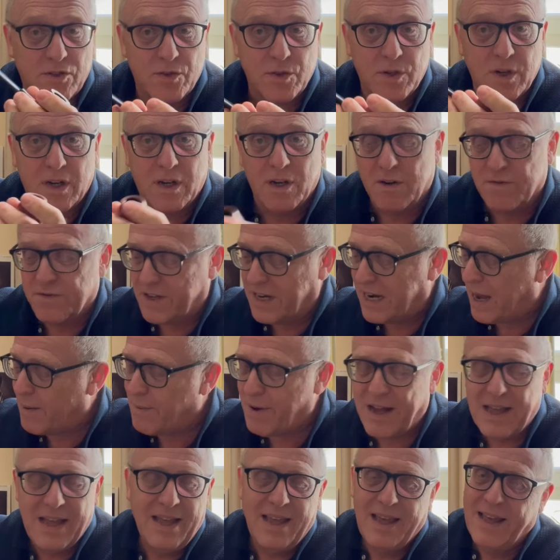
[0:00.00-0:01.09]
zugekauft hat.
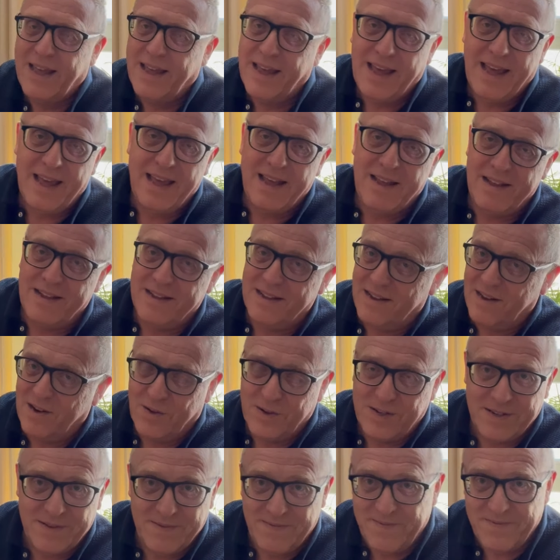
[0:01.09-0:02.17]
Aber
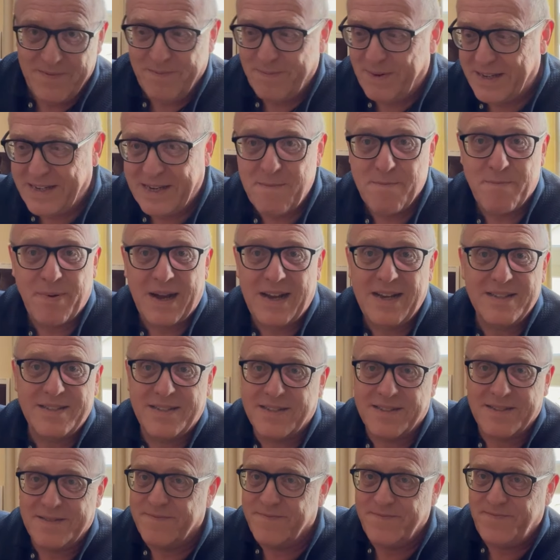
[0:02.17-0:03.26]
Leute, bei dem
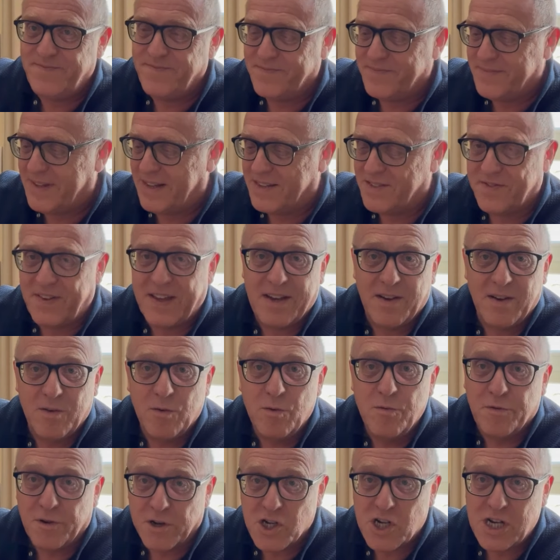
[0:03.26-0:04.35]
Preis, das wäre
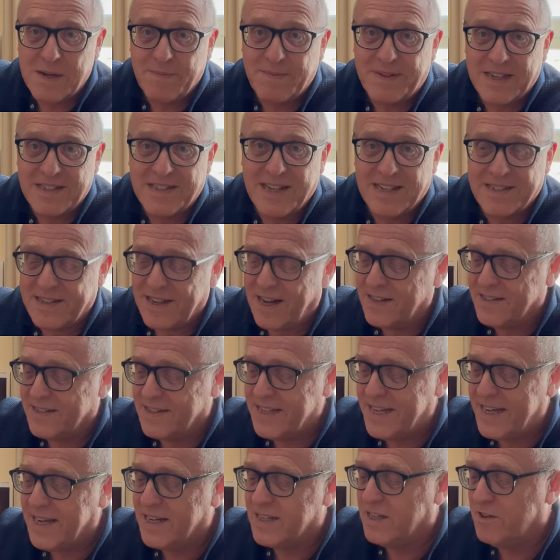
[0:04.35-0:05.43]
unverschämt, das jetzt als
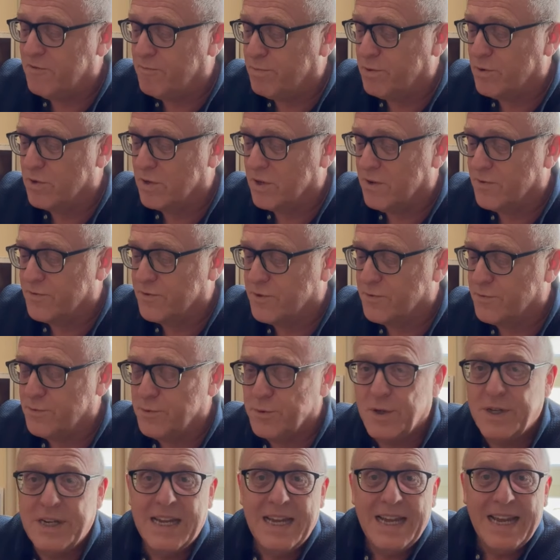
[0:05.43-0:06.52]
Negativpunkt
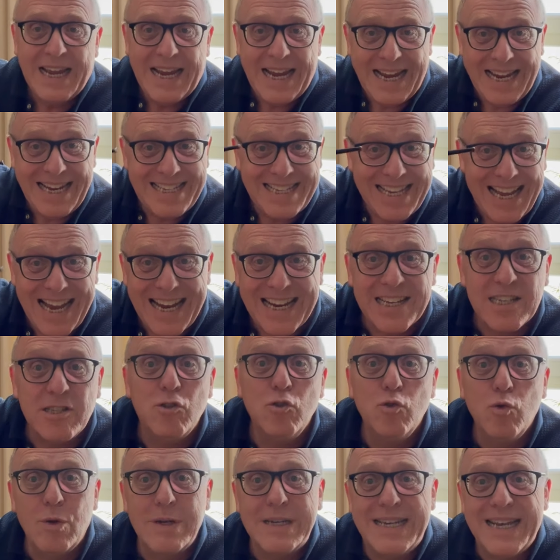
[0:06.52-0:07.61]
aufzuführen. Ich sage es
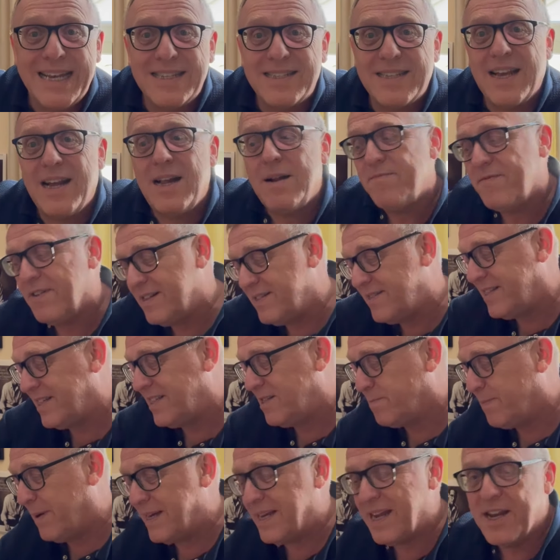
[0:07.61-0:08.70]
nur deshalb, weil sich
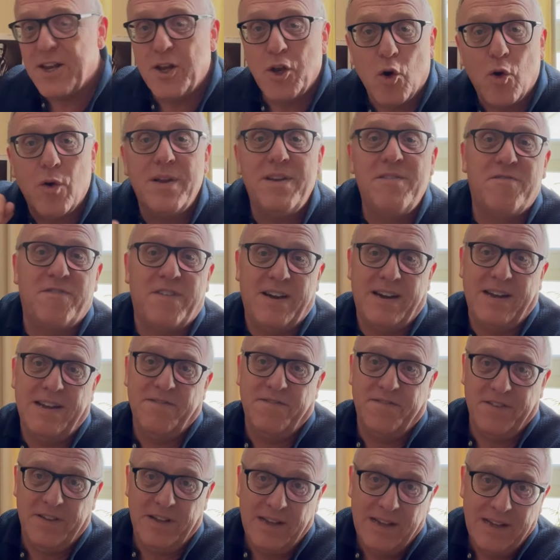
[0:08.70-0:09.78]
es bei der neuen
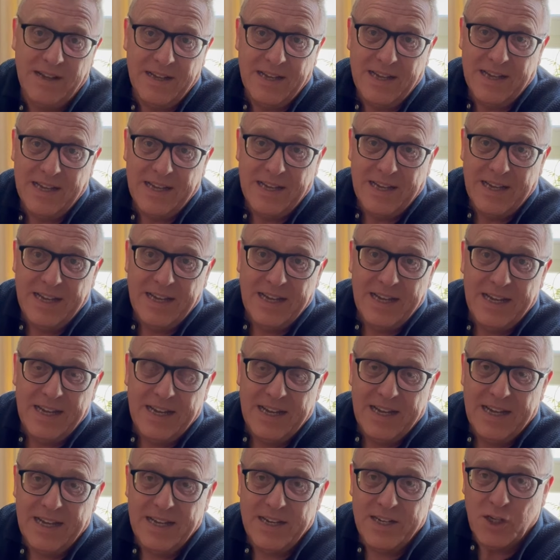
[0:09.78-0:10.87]
Pfeife
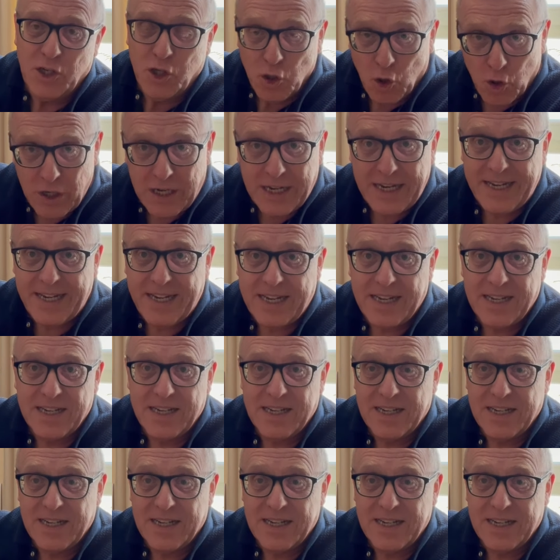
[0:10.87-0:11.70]
deutlich